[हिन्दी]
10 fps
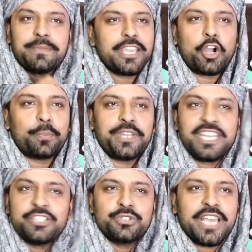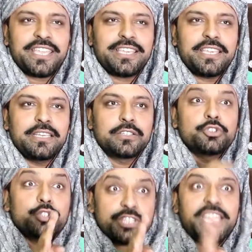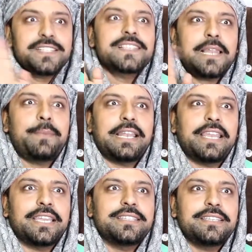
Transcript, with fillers: फिल्म की कॉपी नहीं है जुदाई की जो तेईस साल पहले आई